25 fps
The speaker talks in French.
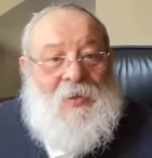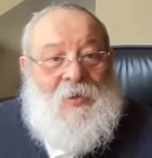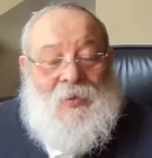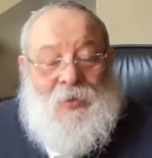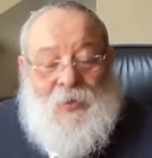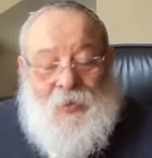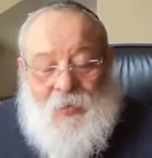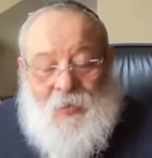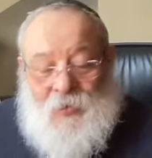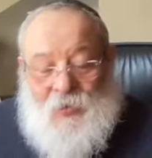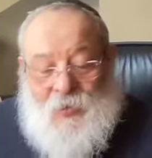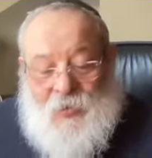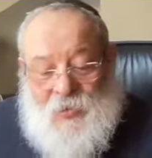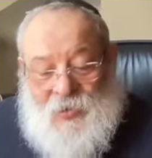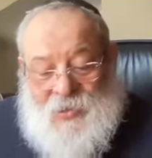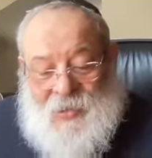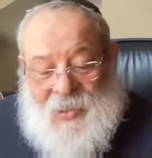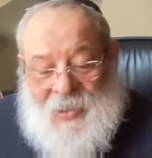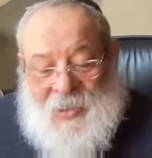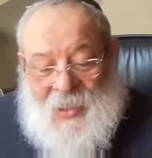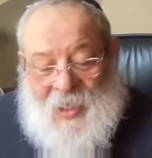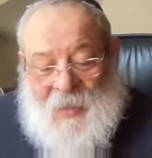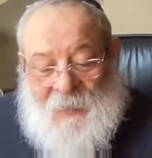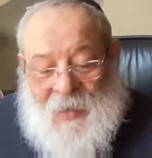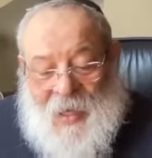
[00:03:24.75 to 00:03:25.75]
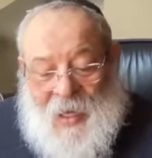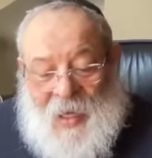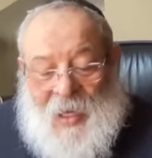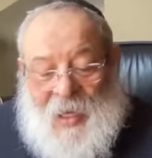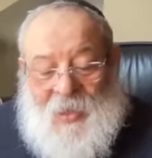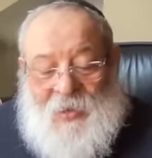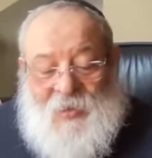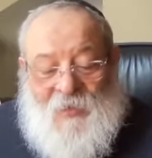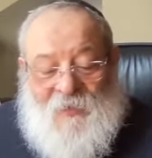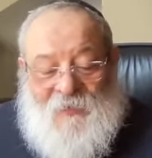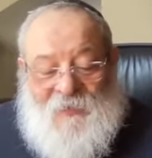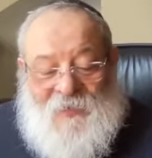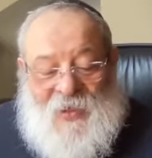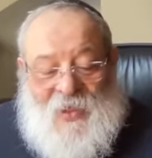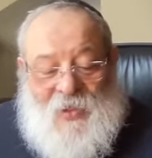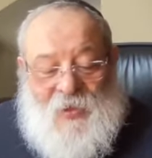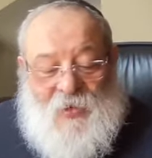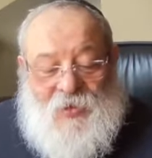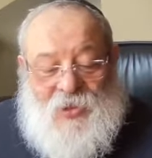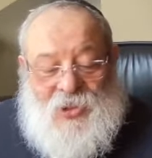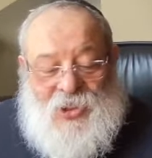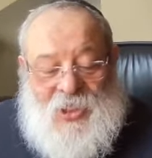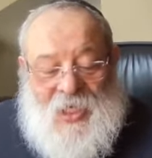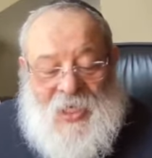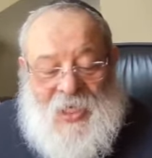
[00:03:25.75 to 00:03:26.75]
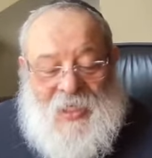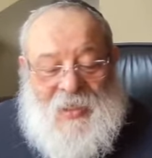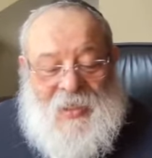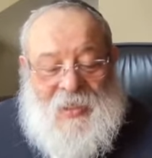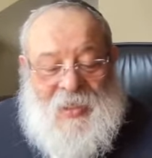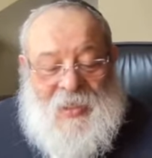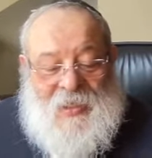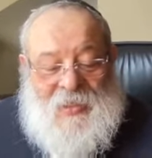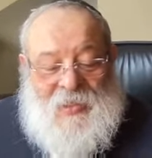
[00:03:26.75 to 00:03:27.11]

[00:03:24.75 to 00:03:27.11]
donc de cette Gemara, de fait que chaque